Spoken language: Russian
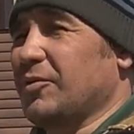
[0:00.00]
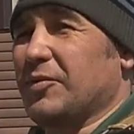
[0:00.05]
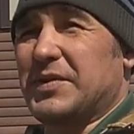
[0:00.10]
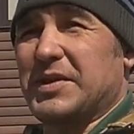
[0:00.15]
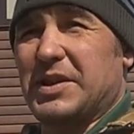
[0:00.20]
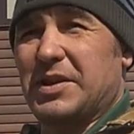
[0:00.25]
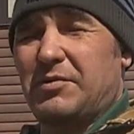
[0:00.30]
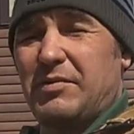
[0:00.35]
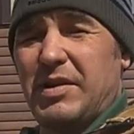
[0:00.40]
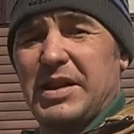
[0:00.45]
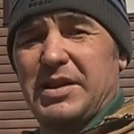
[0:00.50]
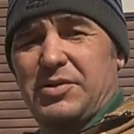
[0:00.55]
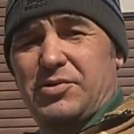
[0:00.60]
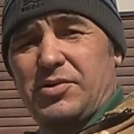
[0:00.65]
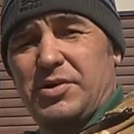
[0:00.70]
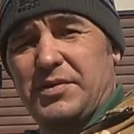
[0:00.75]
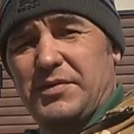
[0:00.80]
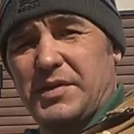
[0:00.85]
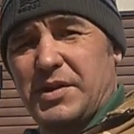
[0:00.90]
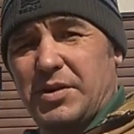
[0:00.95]
но вскрывать
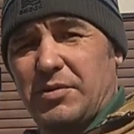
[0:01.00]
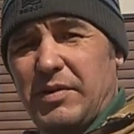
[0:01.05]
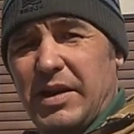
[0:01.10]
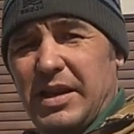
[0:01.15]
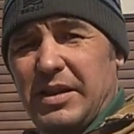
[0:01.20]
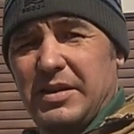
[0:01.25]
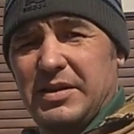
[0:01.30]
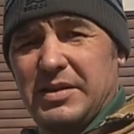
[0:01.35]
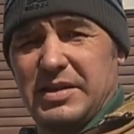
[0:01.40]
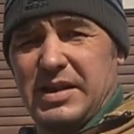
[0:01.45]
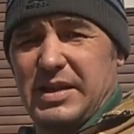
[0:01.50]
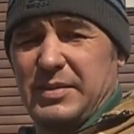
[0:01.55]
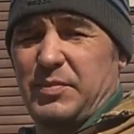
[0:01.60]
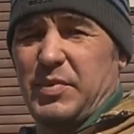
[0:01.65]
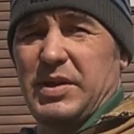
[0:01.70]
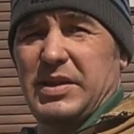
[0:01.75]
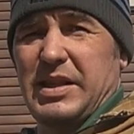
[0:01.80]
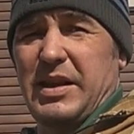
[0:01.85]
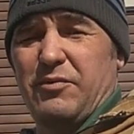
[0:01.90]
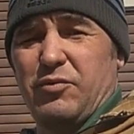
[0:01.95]
еще не вскрывал. Сейчас
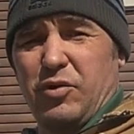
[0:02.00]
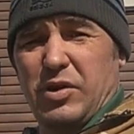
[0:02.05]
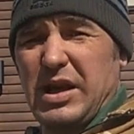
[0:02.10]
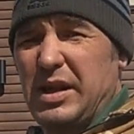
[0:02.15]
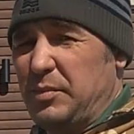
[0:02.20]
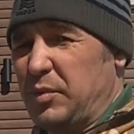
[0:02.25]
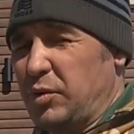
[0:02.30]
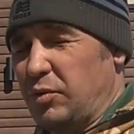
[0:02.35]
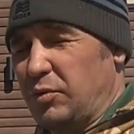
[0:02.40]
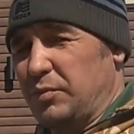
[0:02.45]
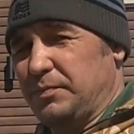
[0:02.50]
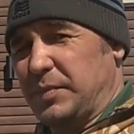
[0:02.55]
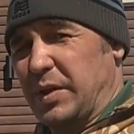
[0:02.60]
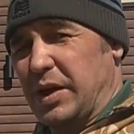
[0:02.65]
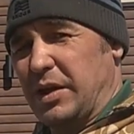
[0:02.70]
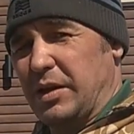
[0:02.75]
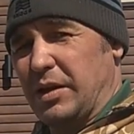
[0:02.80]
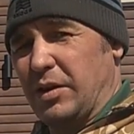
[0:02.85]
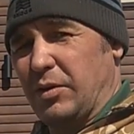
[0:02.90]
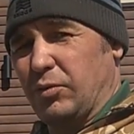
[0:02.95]
поставлю камеру
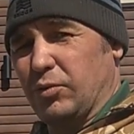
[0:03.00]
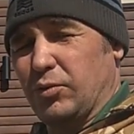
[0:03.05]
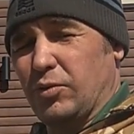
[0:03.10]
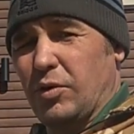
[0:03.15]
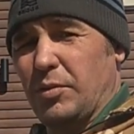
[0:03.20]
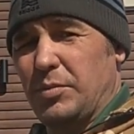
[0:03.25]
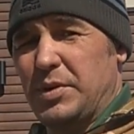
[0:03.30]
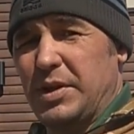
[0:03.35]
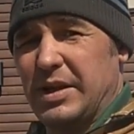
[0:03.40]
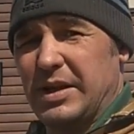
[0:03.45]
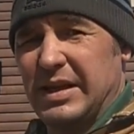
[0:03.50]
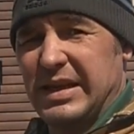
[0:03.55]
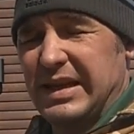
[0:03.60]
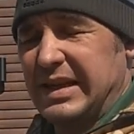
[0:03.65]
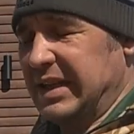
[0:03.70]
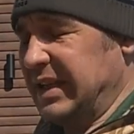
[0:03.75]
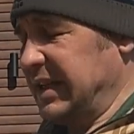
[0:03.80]
поудобнее.